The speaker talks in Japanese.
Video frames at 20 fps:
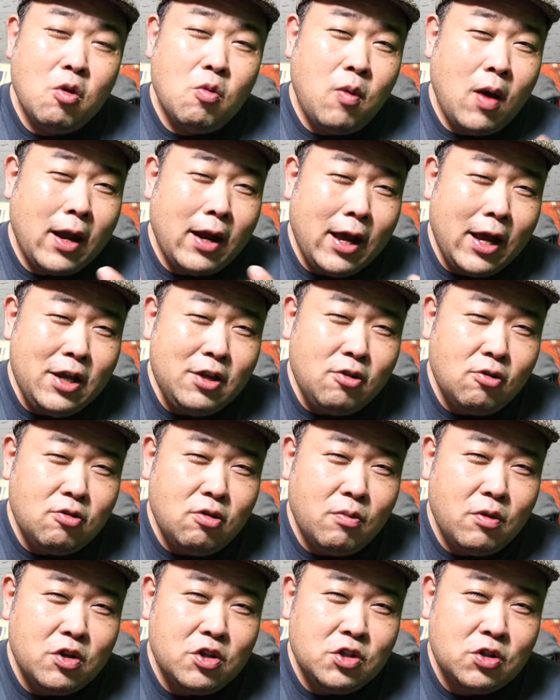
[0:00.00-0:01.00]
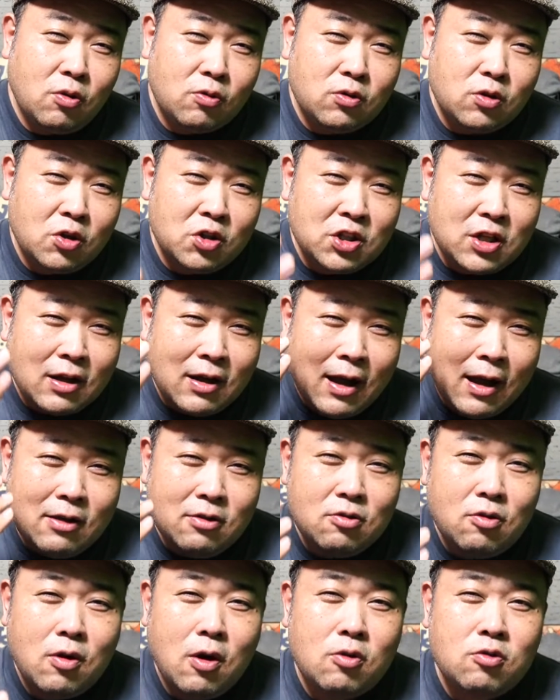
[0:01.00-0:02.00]
笑いとともにちょっとした感
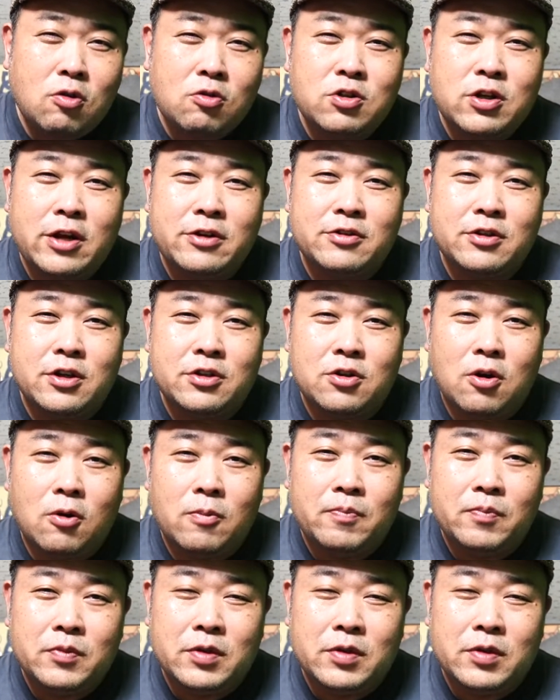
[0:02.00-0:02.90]
動が訪れるんですよ。